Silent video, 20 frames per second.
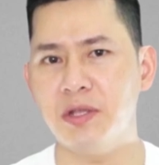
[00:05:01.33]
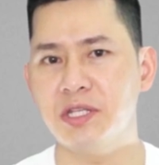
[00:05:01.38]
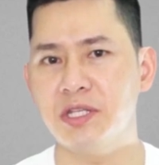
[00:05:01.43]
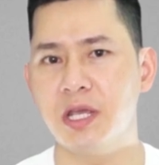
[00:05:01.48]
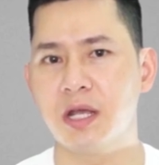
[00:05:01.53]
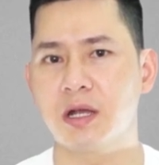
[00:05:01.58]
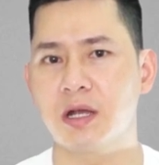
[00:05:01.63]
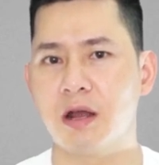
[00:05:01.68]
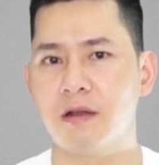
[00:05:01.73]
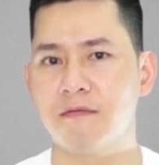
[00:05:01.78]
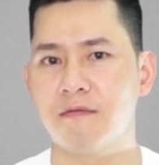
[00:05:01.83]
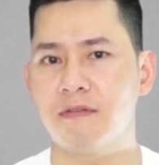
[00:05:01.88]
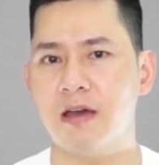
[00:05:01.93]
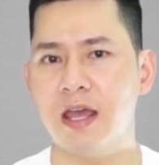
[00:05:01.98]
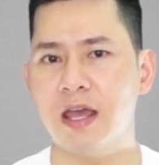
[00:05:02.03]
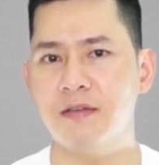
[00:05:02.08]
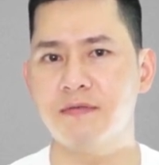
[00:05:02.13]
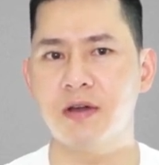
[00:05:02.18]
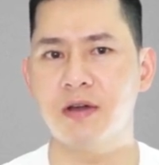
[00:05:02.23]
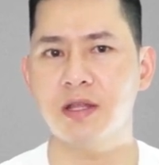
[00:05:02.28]
anh chị cần
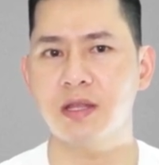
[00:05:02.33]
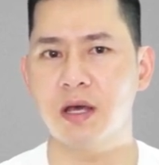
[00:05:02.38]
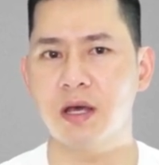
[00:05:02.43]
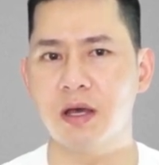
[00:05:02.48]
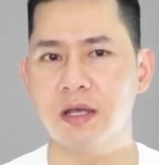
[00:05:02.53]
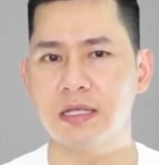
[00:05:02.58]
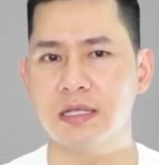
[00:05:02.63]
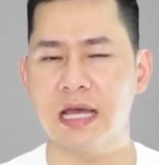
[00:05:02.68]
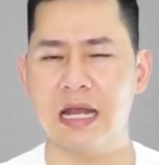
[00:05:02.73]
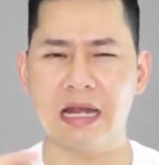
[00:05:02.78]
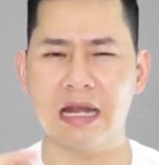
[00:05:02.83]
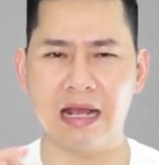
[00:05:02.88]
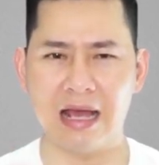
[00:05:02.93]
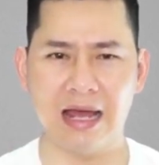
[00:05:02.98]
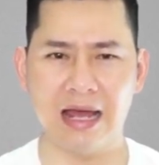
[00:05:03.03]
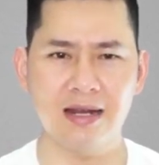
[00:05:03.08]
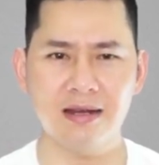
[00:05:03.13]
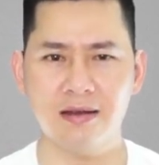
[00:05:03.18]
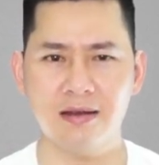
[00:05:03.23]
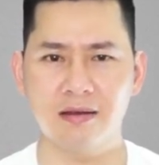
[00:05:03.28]
vay với thời gian
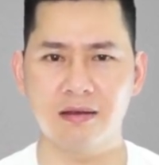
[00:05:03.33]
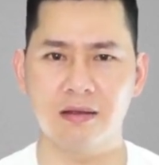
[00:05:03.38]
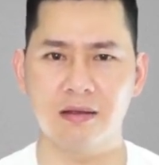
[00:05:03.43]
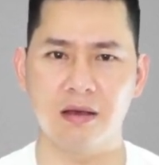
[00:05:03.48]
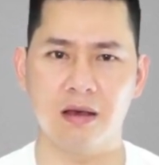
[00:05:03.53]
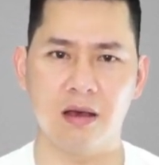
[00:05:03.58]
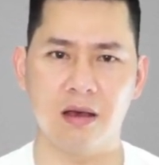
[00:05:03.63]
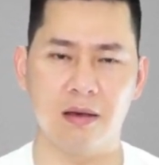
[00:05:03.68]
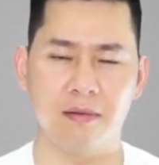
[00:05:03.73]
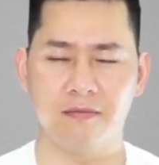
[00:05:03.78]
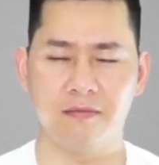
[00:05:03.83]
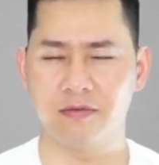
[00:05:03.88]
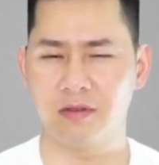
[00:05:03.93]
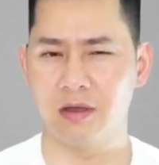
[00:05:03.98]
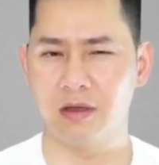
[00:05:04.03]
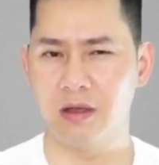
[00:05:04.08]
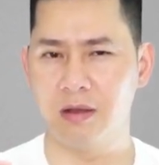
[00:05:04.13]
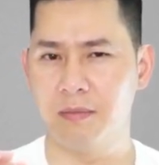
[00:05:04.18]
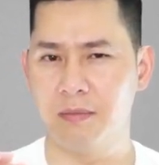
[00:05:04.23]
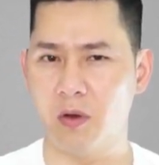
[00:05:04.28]
ngắn uh,
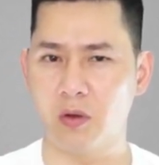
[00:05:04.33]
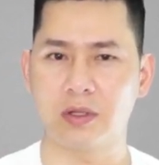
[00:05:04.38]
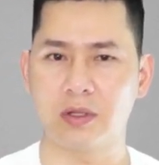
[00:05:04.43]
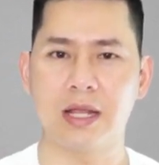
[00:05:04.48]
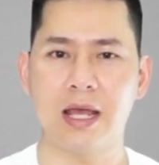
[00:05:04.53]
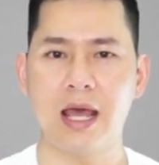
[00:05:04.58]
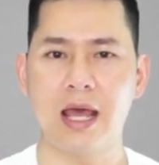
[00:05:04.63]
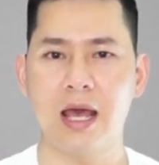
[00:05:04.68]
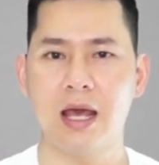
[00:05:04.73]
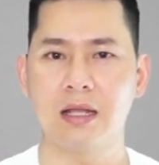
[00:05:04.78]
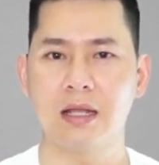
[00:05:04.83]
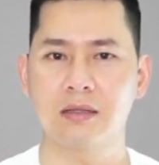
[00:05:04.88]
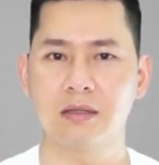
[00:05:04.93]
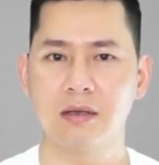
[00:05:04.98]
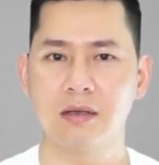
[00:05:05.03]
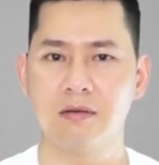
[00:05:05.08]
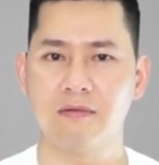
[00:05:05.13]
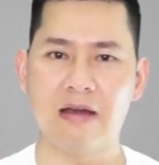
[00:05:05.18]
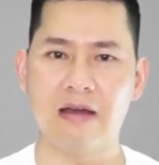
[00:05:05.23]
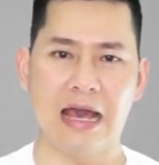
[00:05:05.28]
từ, một th- uh,
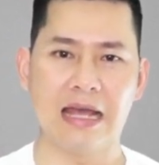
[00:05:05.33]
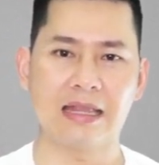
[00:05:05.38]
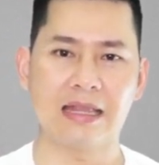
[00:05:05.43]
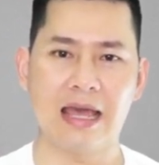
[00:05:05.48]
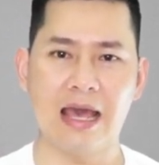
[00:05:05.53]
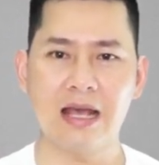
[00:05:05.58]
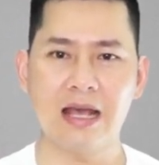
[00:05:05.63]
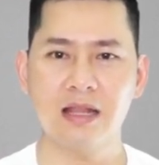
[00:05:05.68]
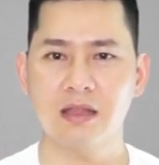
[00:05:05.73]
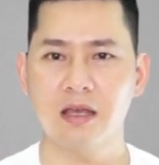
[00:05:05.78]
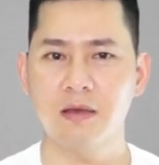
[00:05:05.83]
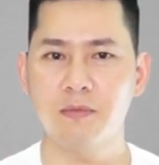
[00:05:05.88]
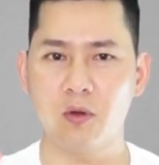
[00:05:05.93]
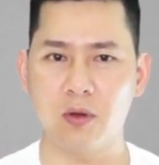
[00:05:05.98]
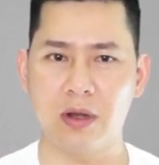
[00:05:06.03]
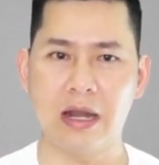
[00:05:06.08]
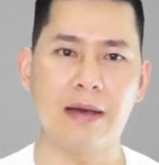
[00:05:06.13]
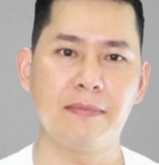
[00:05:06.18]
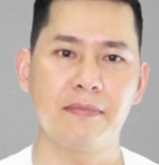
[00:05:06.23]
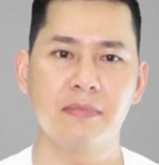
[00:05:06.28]
từ vài tháng tới
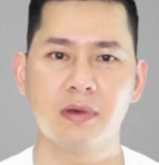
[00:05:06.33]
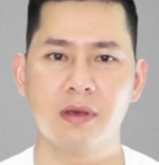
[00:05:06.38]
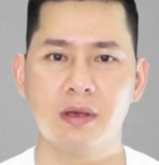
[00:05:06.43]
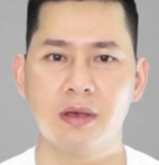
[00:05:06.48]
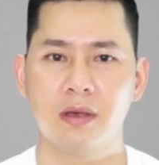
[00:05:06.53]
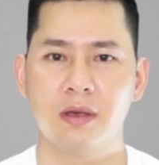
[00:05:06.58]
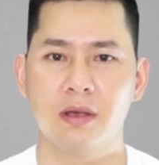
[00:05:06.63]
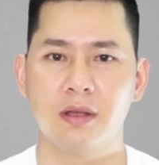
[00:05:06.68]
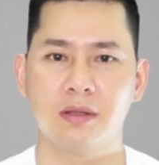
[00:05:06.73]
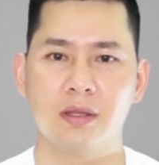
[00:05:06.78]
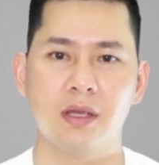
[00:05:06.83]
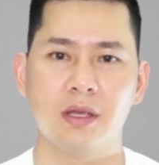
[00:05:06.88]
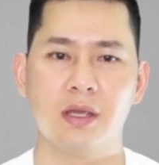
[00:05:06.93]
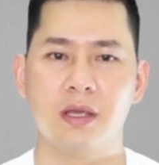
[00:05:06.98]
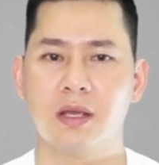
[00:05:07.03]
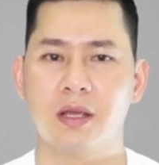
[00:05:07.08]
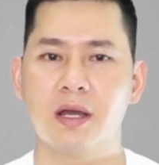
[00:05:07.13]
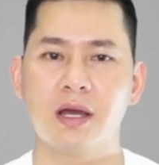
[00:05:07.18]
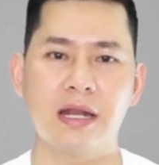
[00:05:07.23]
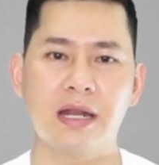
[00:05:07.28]
một năm
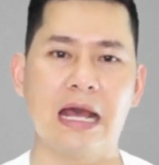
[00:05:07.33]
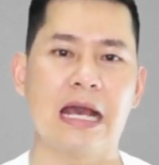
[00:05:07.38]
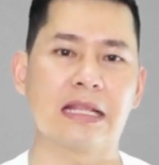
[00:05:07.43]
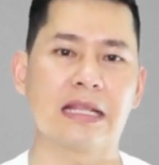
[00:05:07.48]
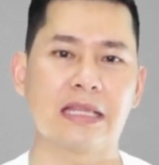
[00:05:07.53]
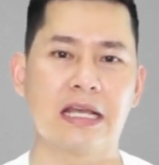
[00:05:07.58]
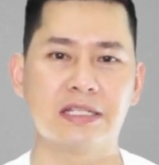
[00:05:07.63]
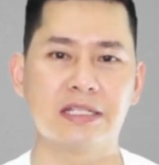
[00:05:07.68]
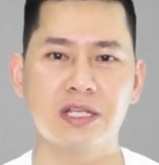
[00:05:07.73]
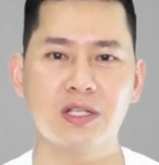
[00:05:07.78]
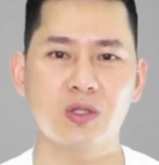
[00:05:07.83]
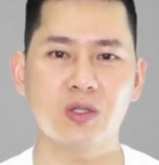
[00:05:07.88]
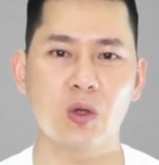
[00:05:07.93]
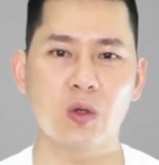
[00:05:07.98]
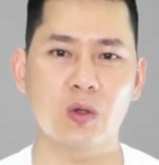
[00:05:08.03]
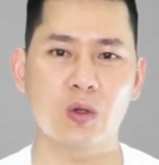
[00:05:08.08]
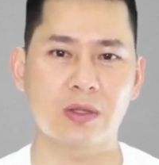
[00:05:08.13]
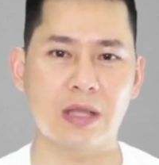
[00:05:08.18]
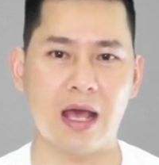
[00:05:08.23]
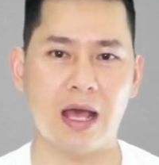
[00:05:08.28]
thì ngân hàng tài chính
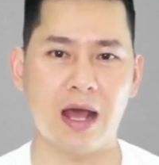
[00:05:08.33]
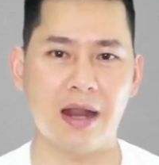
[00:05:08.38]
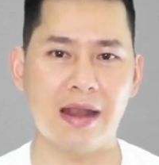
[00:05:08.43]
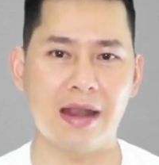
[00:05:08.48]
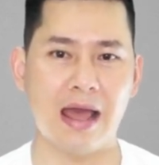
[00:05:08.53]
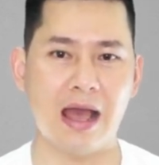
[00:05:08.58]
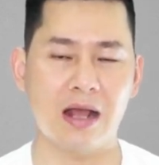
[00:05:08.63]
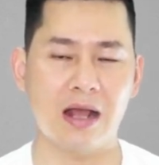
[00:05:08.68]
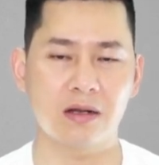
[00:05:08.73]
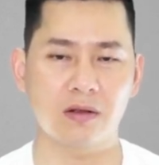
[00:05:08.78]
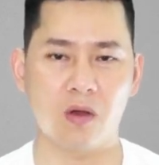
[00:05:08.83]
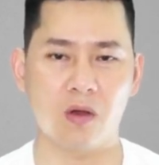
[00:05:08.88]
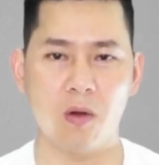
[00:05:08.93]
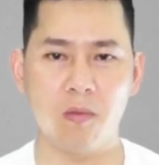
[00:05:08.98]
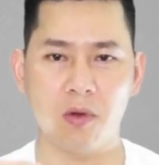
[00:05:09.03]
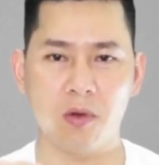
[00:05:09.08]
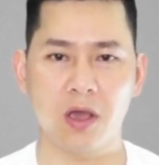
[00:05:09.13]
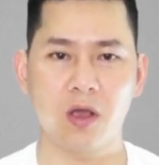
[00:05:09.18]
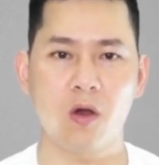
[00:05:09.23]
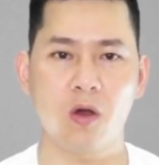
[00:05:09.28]
Toyota đang có
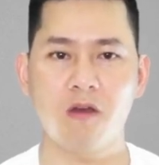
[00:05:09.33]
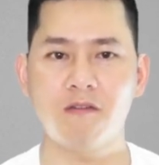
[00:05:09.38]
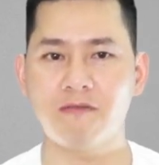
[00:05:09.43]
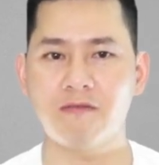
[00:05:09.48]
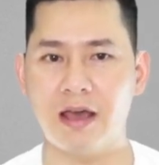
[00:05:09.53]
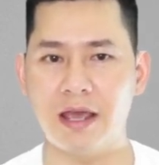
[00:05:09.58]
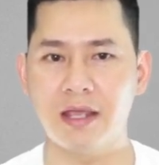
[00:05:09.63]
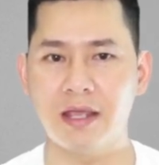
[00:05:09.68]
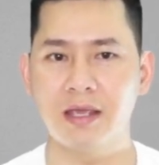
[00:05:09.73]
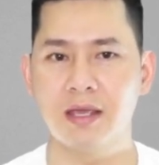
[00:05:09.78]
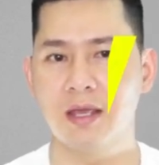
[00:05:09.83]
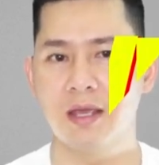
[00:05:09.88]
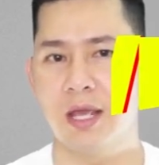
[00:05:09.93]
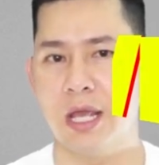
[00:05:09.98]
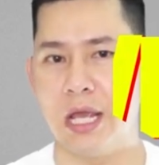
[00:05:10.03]
một cái gói vay